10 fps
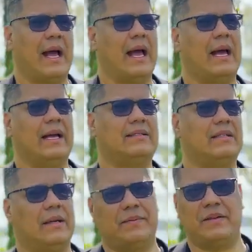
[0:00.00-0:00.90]
É,
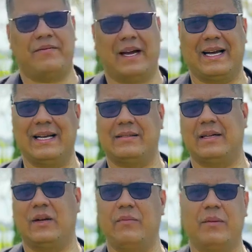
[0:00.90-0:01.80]
esse tipo de
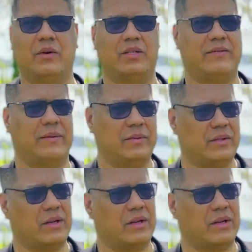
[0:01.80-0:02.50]
fragrância não me motiva muito,